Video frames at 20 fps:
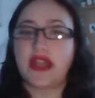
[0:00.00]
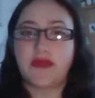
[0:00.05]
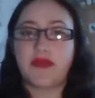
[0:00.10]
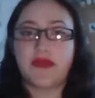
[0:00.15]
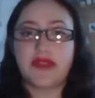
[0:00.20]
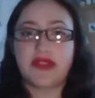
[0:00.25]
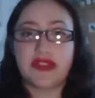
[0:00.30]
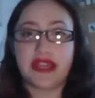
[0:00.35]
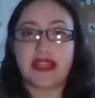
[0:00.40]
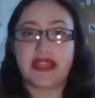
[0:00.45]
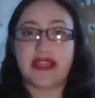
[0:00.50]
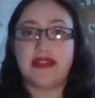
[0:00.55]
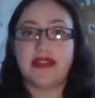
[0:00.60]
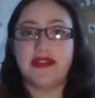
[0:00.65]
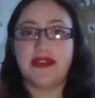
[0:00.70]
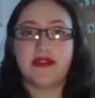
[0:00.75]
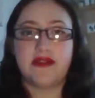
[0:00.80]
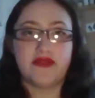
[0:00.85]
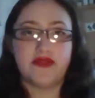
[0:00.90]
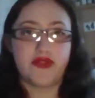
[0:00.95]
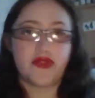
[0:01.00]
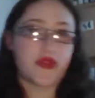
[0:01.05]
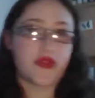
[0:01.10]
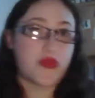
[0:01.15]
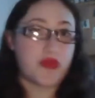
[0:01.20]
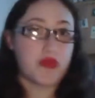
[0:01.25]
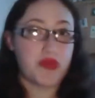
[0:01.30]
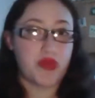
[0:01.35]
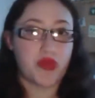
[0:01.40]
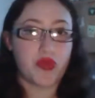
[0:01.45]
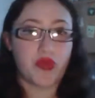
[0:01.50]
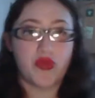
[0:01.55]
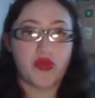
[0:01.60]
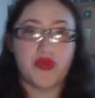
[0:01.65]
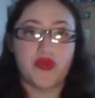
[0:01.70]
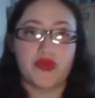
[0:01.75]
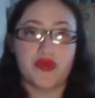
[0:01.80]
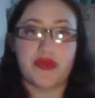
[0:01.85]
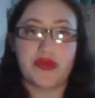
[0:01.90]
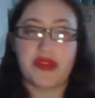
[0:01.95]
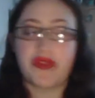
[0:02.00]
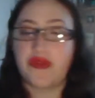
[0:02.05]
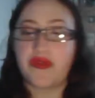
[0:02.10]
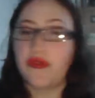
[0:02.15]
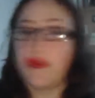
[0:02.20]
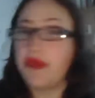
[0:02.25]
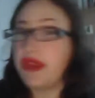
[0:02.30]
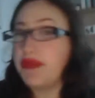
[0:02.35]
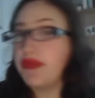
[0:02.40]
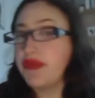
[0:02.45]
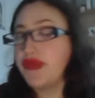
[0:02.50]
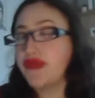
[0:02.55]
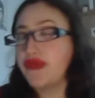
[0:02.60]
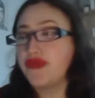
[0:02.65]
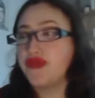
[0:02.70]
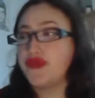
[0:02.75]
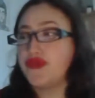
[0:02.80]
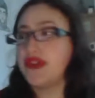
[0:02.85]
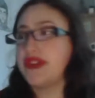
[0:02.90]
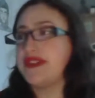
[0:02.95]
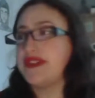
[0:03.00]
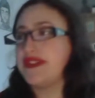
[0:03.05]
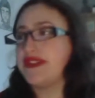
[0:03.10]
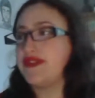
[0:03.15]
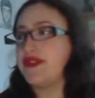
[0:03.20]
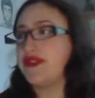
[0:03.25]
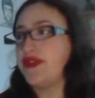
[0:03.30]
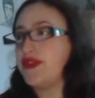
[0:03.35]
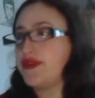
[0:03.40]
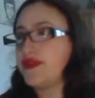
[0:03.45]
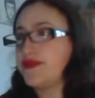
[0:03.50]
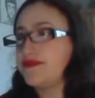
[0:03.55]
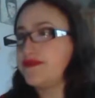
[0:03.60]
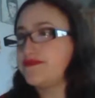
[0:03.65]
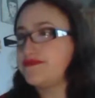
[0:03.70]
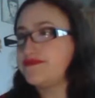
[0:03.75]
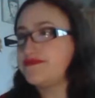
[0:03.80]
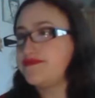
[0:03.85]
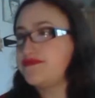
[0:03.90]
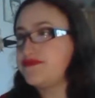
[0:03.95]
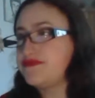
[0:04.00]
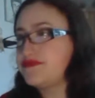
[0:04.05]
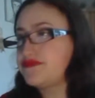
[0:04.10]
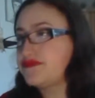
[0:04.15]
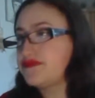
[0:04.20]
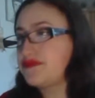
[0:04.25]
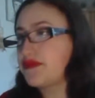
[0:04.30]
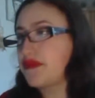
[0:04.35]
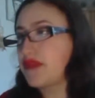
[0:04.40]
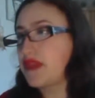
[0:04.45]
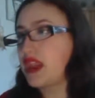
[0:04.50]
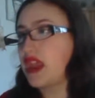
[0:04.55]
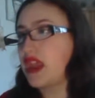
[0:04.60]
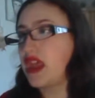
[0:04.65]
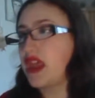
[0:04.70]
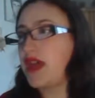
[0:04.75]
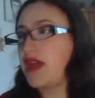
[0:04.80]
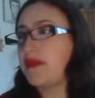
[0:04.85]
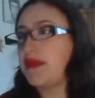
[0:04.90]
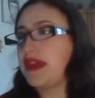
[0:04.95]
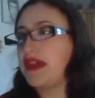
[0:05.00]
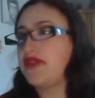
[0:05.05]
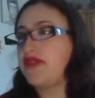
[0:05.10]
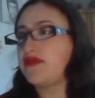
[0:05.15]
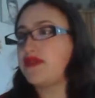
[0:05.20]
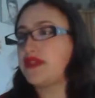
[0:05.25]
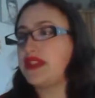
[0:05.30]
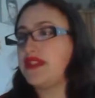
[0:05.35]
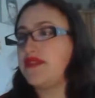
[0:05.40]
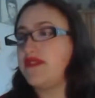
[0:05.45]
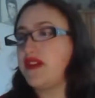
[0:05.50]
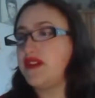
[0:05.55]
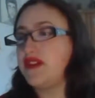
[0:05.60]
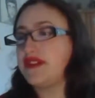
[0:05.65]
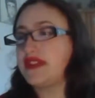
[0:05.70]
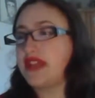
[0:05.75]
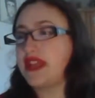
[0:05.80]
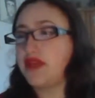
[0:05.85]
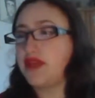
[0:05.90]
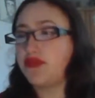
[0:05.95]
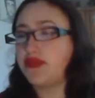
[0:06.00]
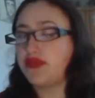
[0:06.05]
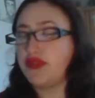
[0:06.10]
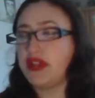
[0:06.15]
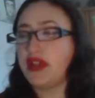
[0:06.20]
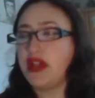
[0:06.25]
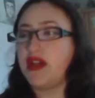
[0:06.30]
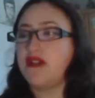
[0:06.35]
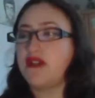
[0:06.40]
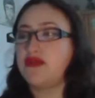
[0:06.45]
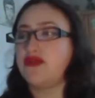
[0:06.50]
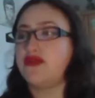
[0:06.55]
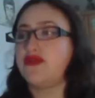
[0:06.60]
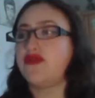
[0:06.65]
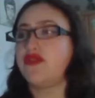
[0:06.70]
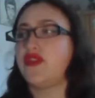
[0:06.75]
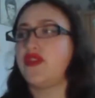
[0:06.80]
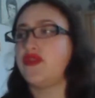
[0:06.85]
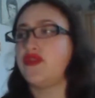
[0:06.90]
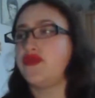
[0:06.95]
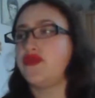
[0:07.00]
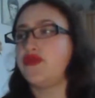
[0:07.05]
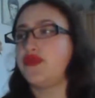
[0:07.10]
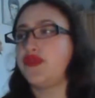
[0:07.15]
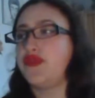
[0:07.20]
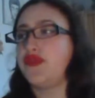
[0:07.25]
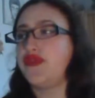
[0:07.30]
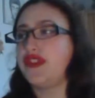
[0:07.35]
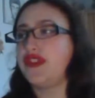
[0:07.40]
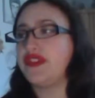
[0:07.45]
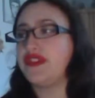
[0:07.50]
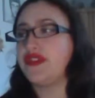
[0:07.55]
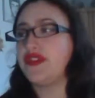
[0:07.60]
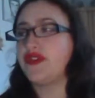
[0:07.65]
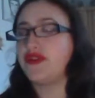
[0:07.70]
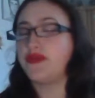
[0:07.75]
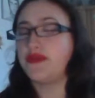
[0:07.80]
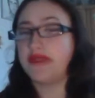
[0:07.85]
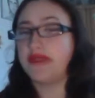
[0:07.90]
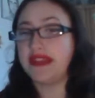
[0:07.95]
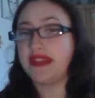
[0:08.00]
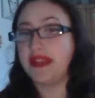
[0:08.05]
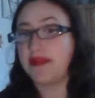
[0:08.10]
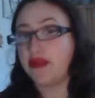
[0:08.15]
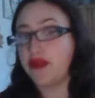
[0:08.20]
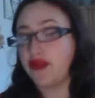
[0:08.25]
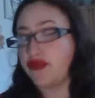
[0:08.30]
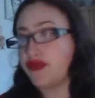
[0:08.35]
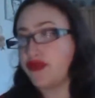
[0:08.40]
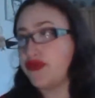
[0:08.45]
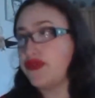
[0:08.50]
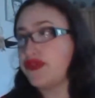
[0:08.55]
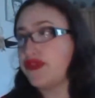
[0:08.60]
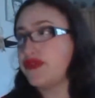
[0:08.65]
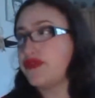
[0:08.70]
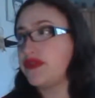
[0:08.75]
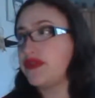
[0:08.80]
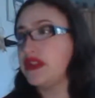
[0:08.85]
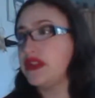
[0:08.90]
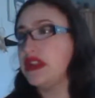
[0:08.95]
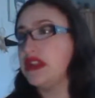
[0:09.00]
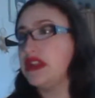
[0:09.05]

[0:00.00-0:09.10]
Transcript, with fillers: carrément d'Ariana euh, dans son bureau parce que bah, pense toujours à sa sœur. Après donc il va rentrer à Poudlard en devenant euh, professeur de métamorphose.